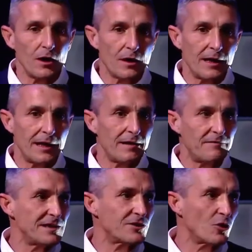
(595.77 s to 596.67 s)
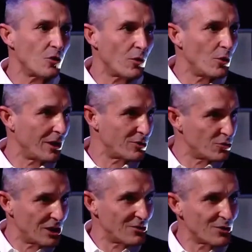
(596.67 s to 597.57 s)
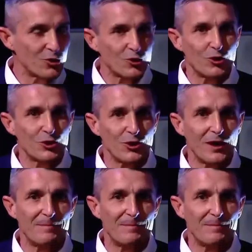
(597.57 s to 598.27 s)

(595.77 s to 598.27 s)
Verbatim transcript: eh, visto quello che è successo l'anno scorso,